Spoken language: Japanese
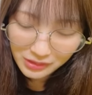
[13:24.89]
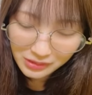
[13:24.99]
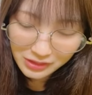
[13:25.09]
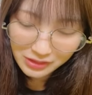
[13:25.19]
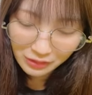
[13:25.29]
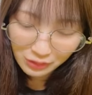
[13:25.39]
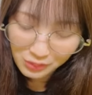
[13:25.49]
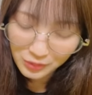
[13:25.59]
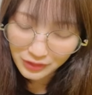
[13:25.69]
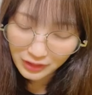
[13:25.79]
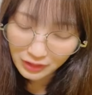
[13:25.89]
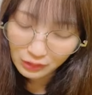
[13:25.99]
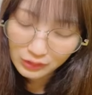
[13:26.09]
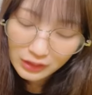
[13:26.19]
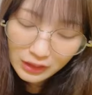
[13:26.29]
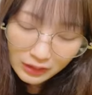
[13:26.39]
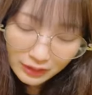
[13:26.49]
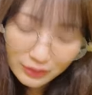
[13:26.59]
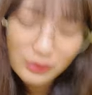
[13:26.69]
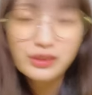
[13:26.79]
くりしたと思うんだけど
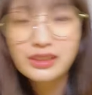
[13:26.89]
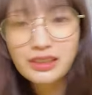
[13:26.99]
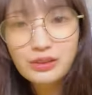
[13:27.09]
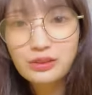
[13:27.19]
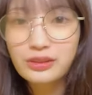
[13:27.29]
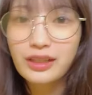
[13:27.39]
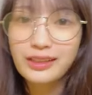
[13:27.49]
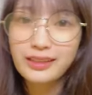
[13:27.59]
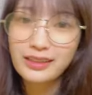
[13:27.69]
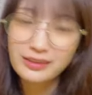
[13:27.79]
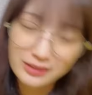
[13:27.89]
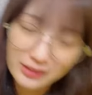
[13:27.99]
そう新曲がリリース